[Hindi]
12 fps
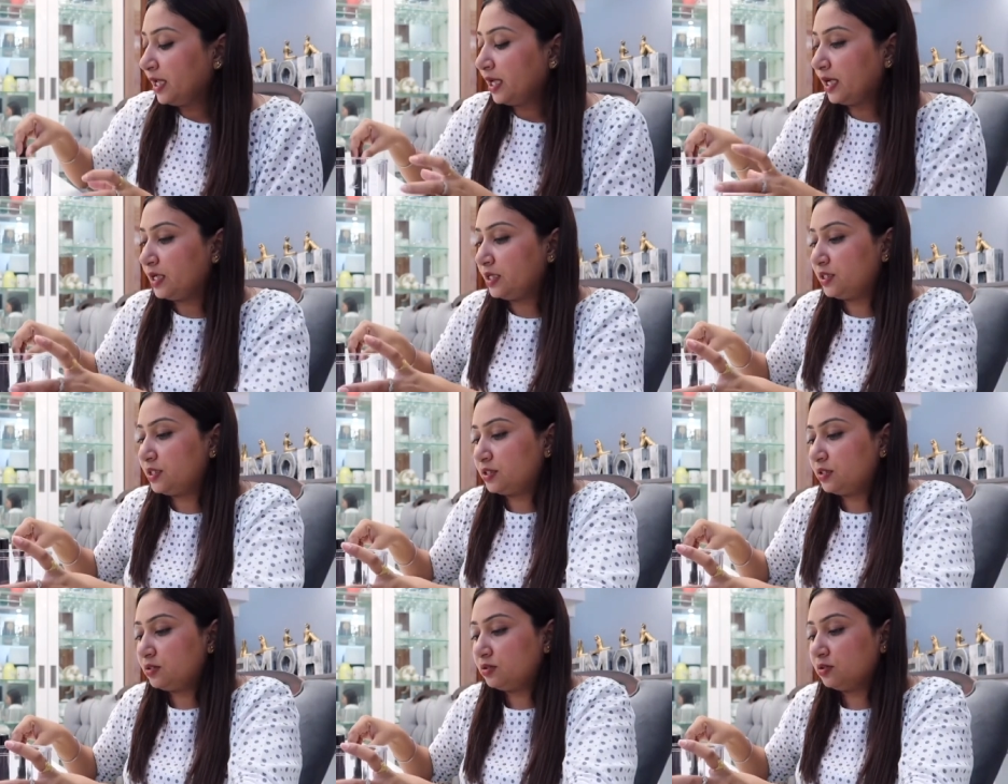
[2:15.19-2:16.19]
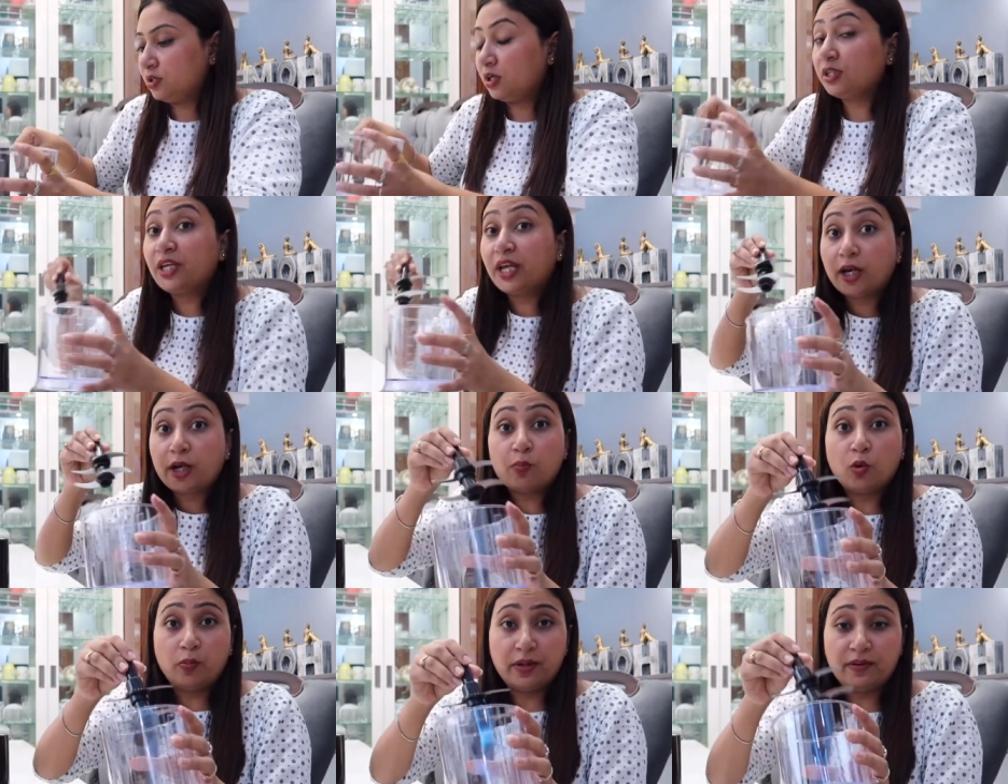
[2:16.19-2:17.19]
एंड uh, ये
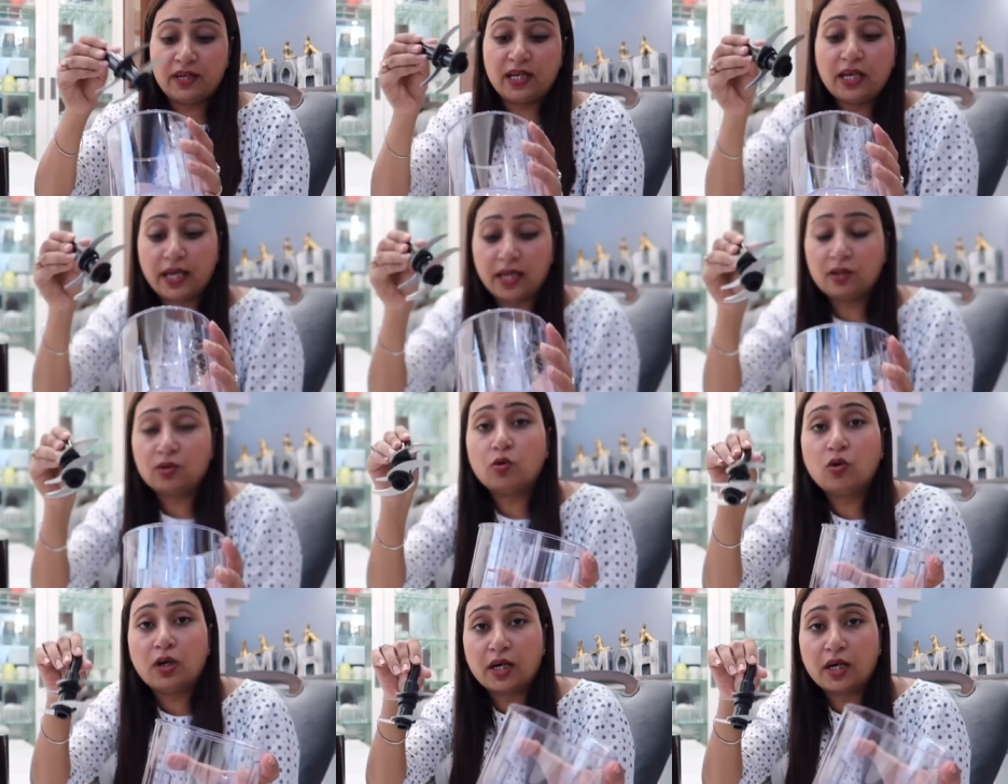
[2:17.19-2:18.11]
रिमूवेबल हैं तो